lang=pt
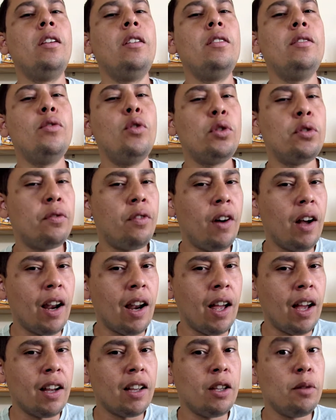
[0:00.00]
E se eu te
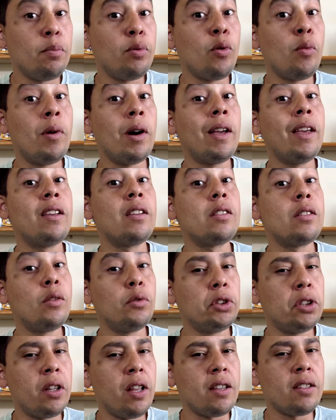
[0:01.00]
falar que por uma
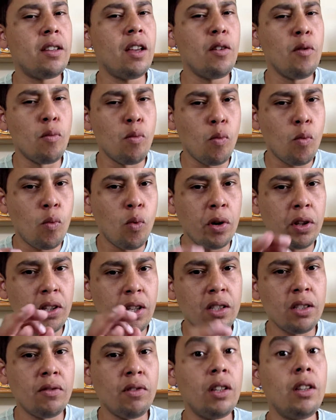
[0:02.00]
questão de desenho
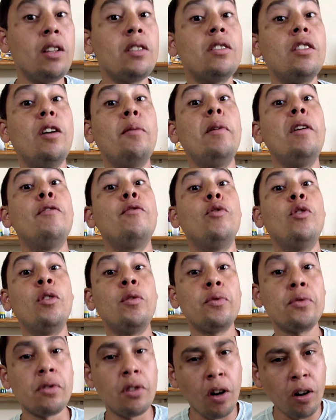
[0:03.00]
muitas vidas também
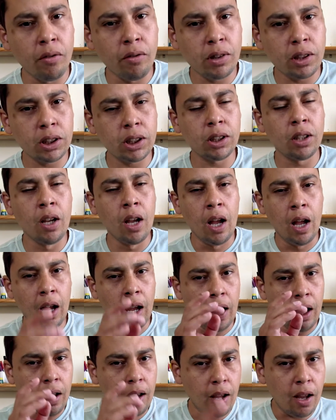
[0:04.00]
foram salvas?
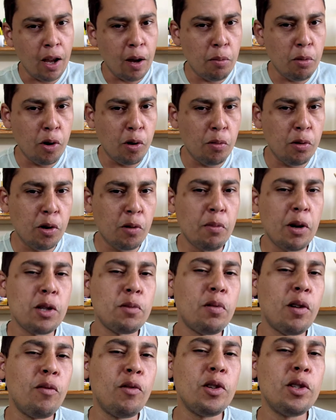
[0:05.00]
É, meu amigo,
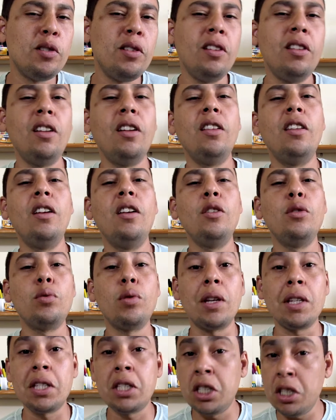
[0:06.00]
mas para você entender
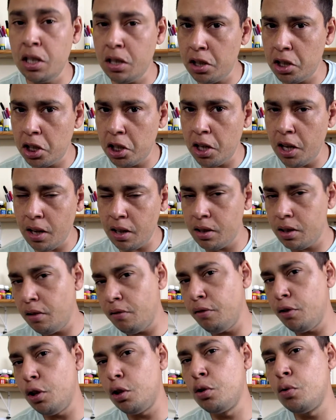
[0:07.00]
isso, assiste
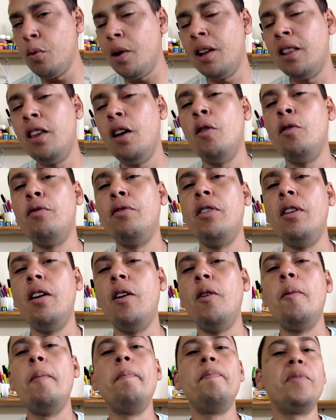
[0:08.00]
esse vídeo até o
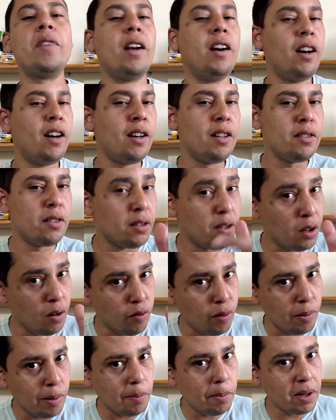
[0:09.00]
final antes
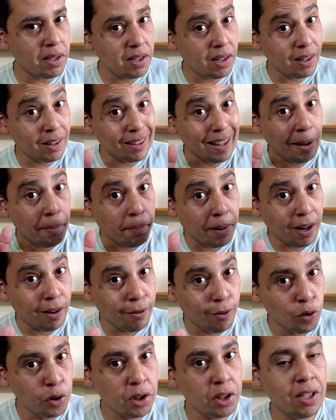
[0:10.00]
eu vou me apresentar para
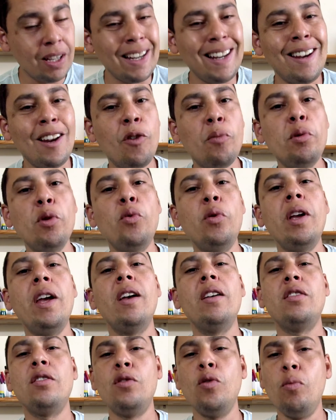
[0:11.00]
você que não me
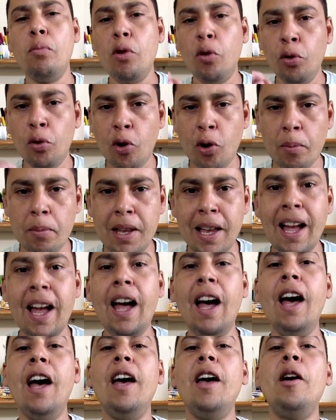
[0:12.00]
conhece. O meu nome
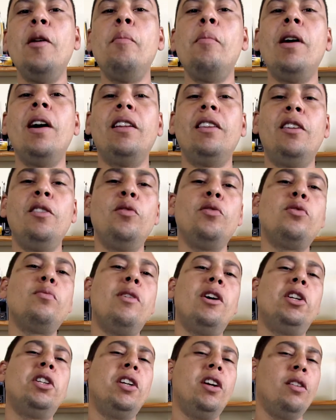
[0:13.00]
é Matheus
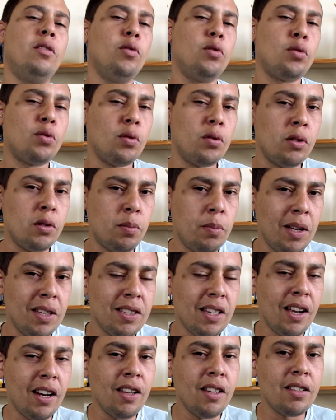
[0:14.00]
Machado, eu sou
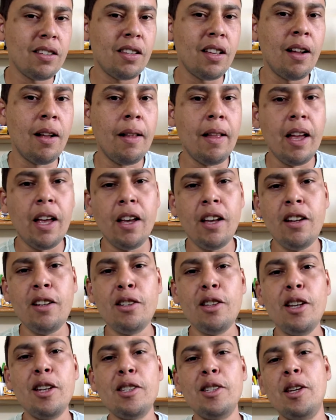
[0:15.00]
especialista
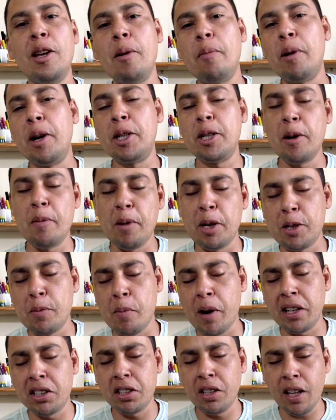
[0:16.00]
em desenho há praticamente
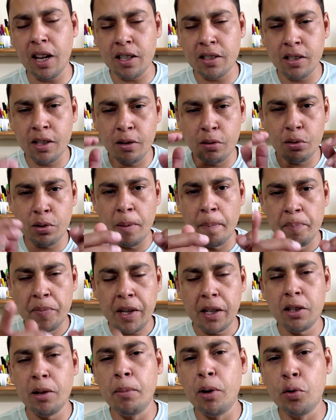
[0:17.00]
mais de 10 anos.
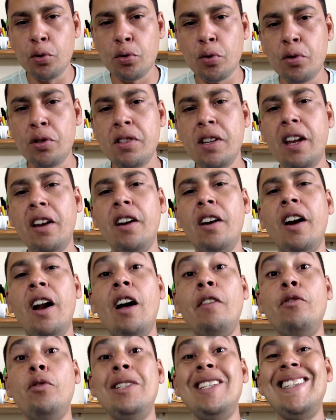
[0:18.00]
Também eu sou designer
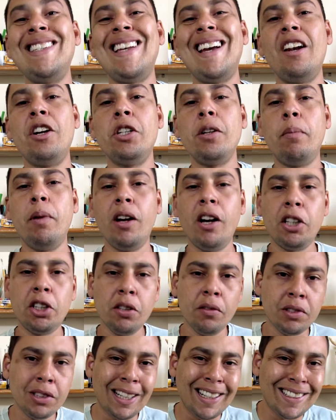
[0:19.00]
gráfico, designer de
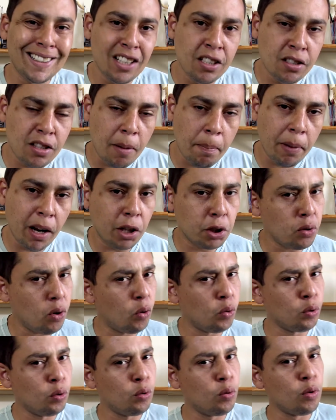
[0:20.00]
aplicativos, artista
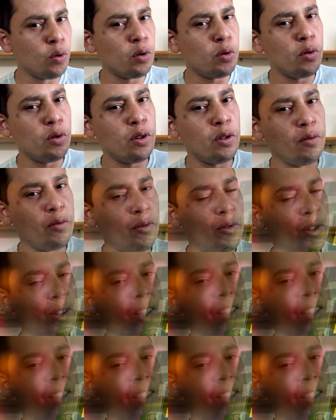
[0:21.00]
plástico, autor do livro